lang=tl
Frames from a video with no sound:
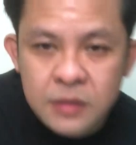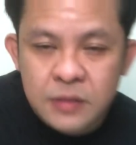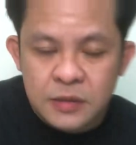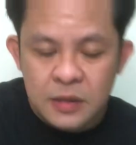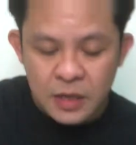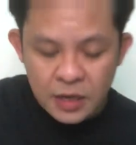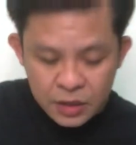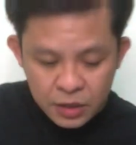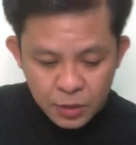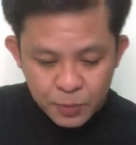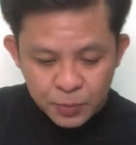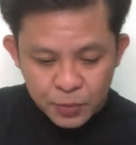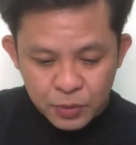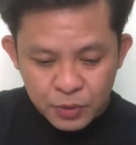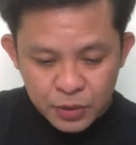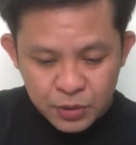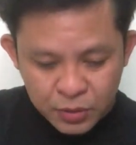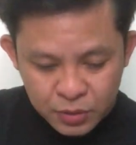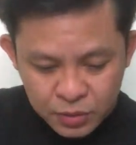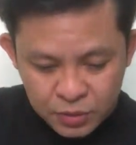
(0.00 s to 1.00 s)
Ito hmm. po
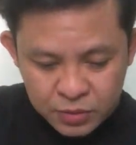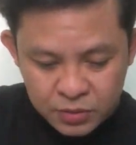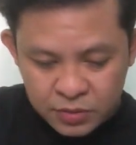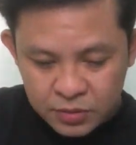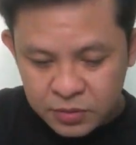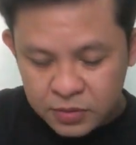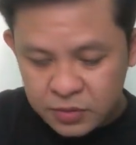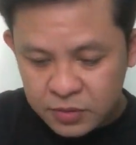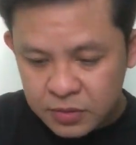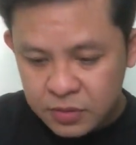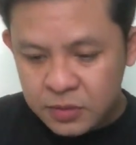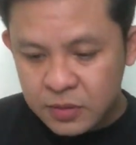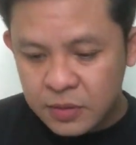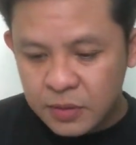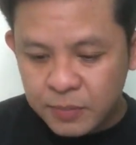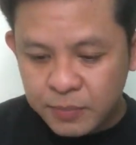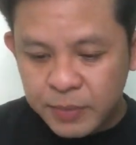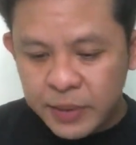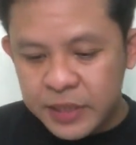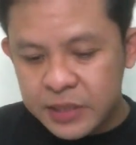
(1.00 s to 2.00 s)
yung
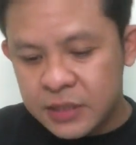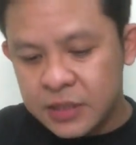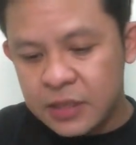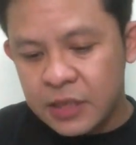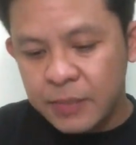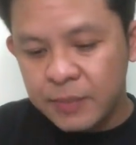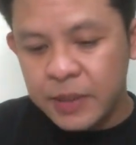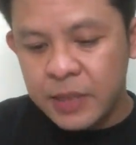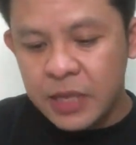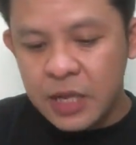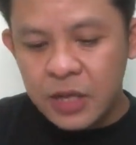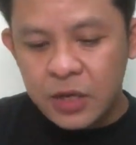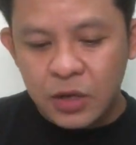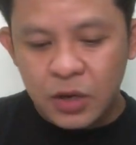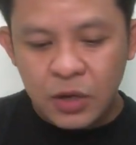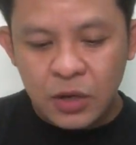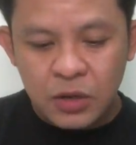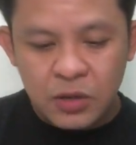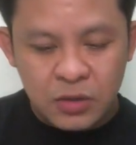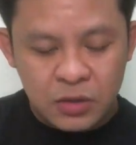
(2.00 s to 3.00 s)
parts na binili
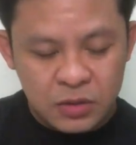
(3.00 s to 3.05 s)
ko.